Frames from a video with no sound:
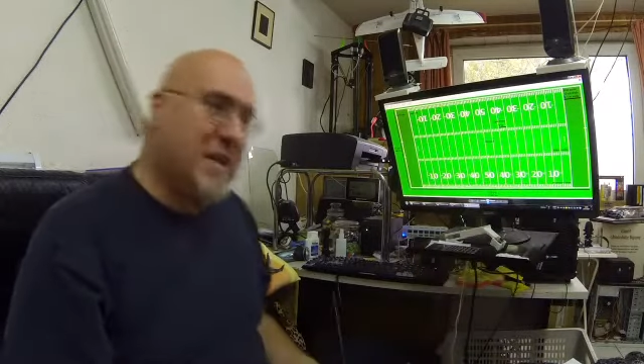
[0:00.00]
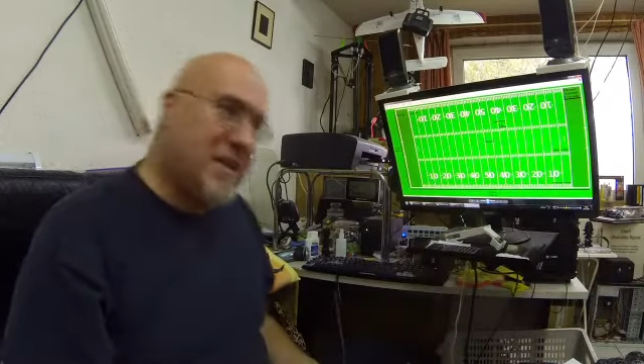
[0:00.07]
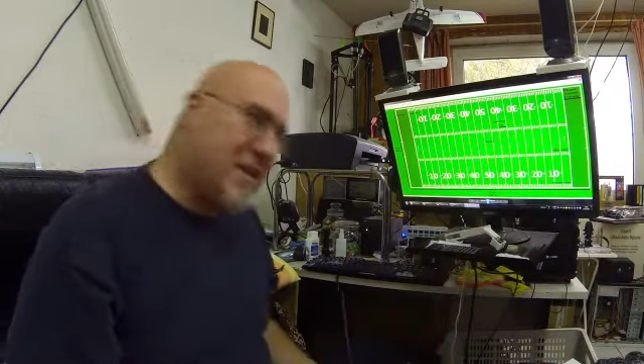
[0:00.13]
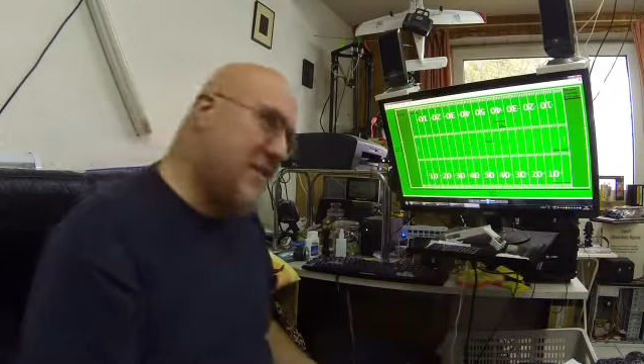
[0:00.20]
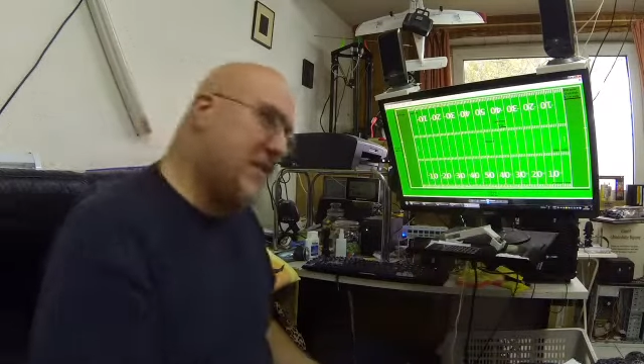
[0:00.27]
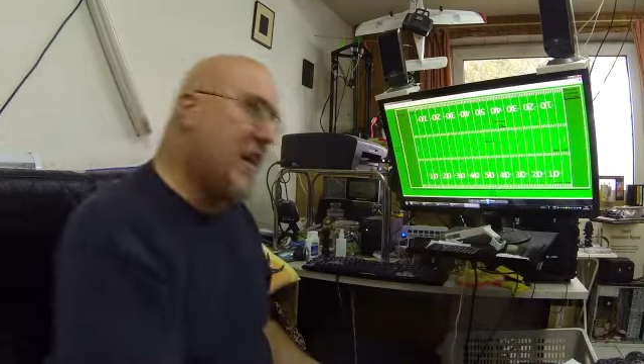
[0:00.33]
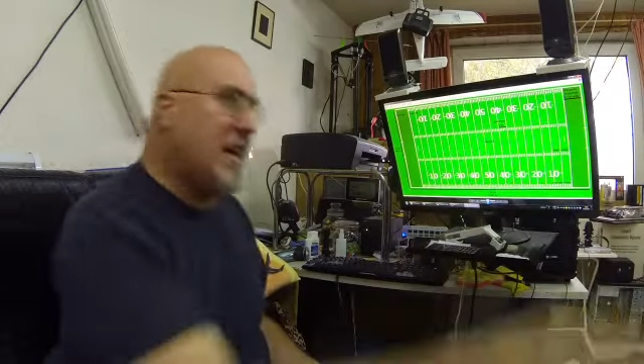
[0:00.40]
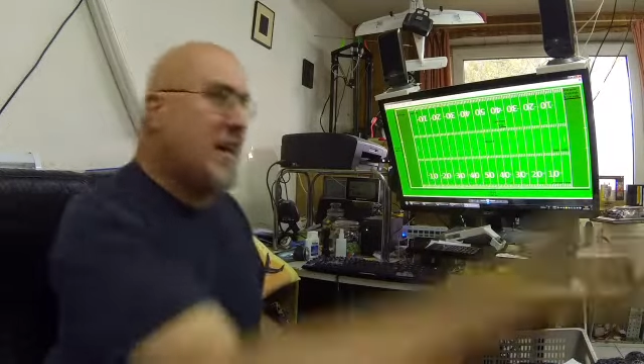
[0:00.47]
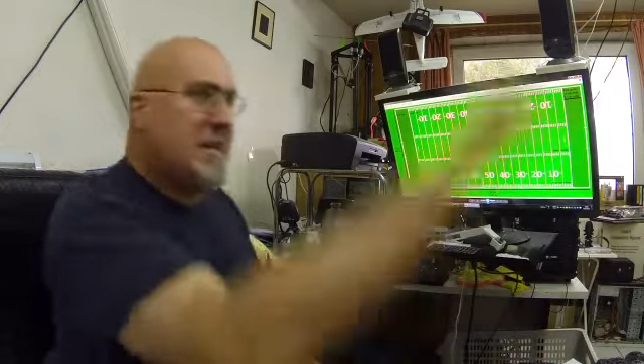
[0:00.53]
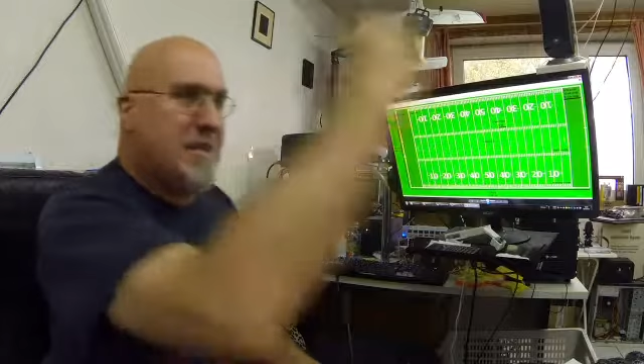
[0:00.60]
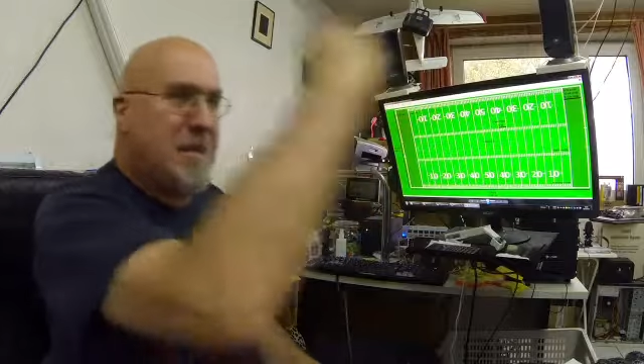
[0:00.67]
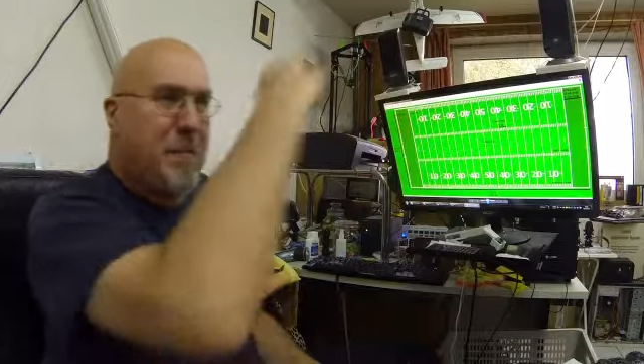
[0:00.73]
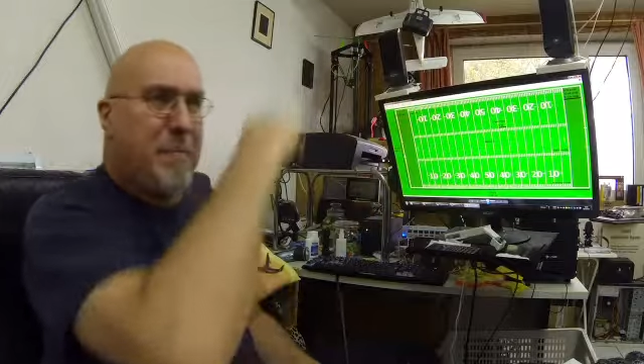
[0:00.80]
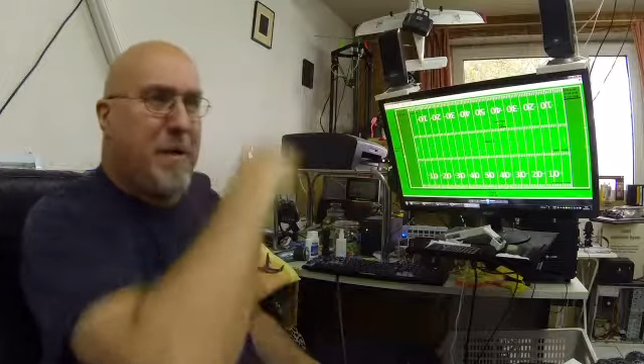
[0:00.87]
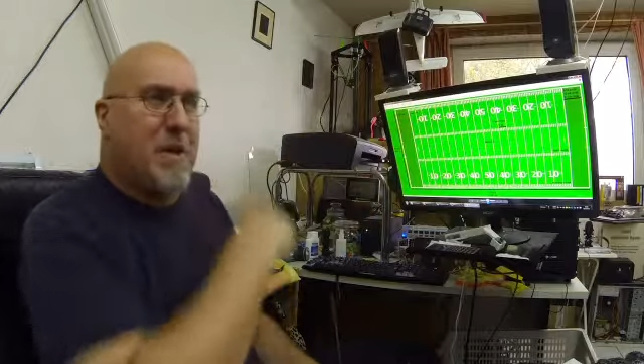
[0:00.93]
Das heißt,
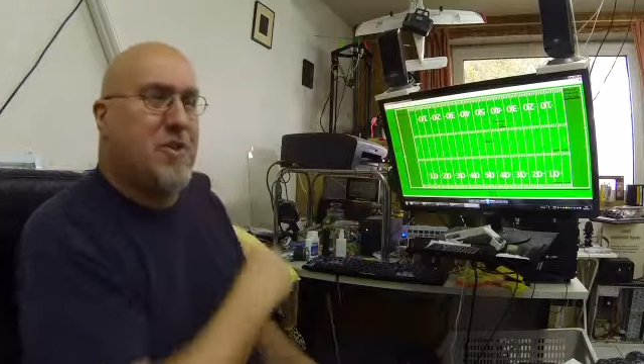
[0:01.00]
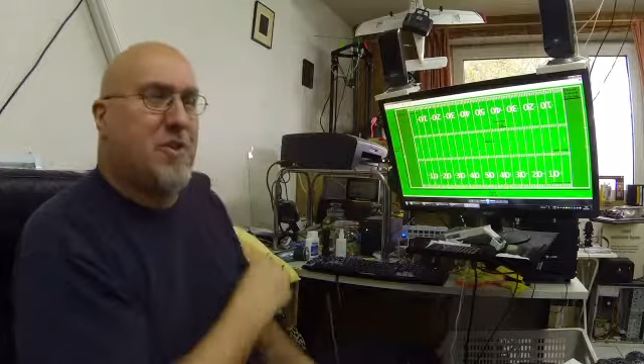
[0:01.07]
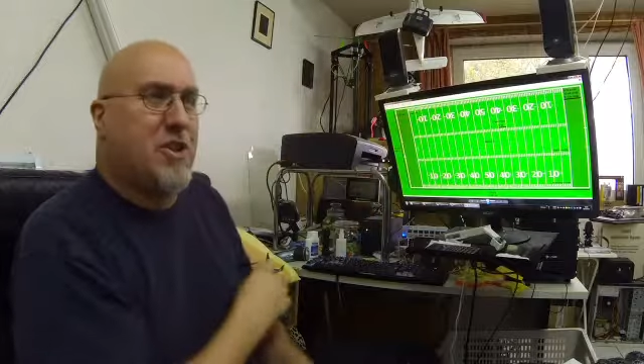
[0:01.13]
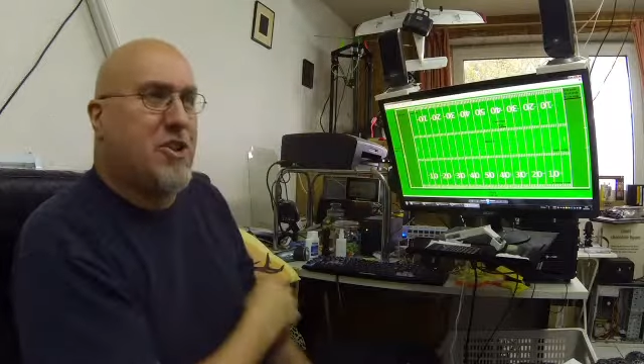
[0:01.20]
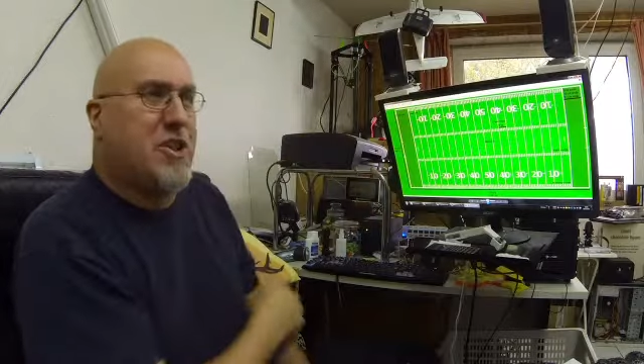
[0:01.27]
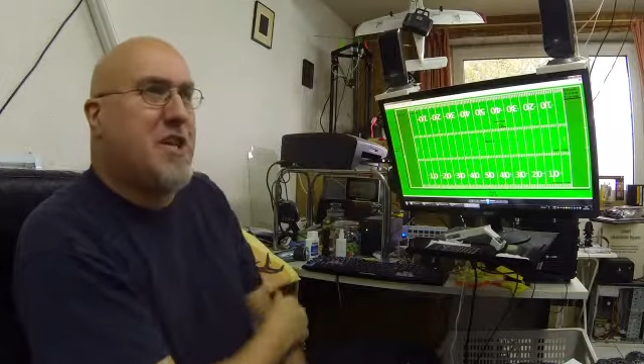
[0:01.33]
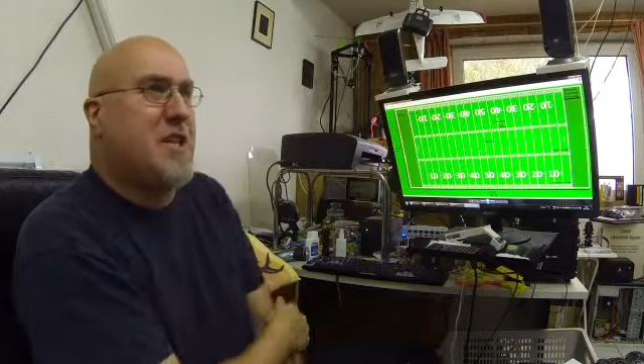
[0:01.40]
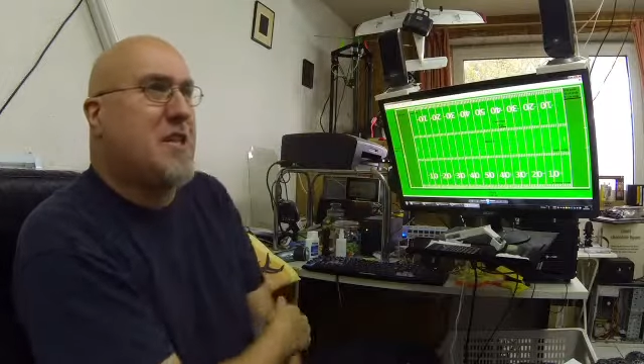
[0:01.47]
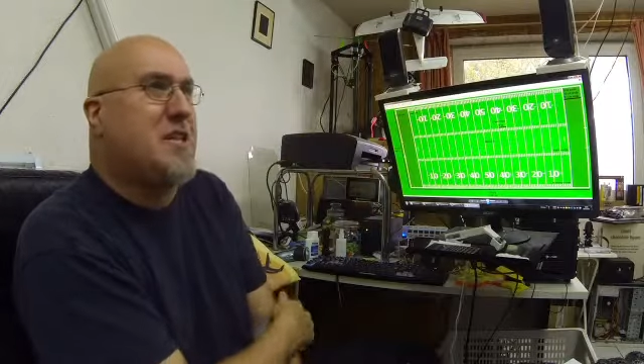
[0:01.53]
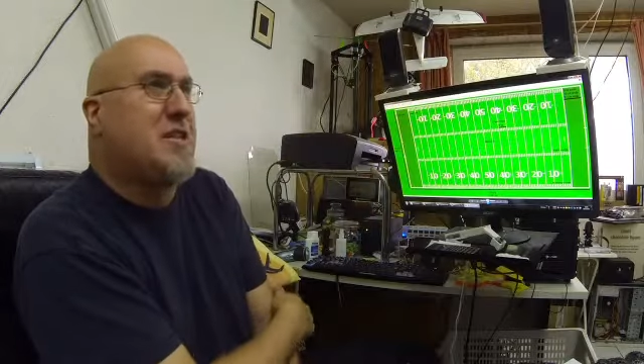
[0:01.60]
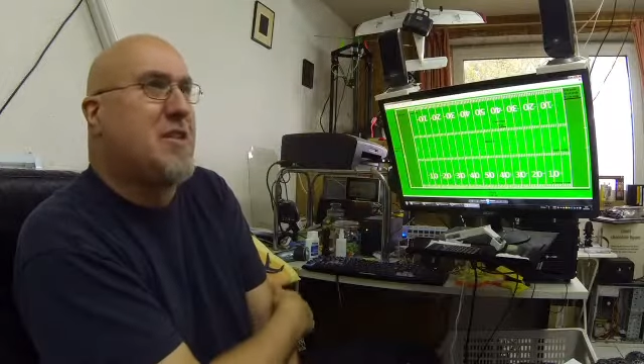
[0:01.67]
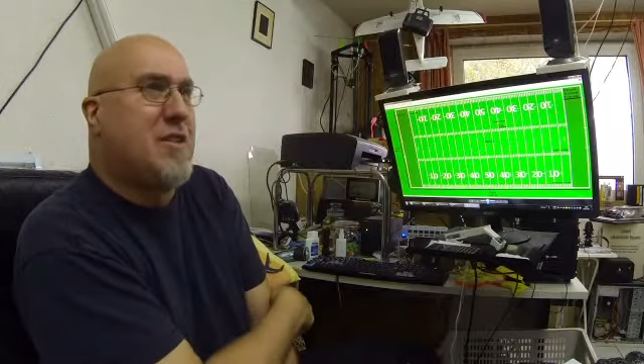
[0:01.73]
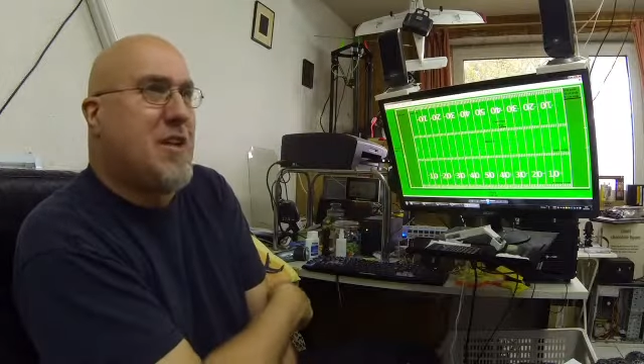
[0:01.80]
der Panther schießt,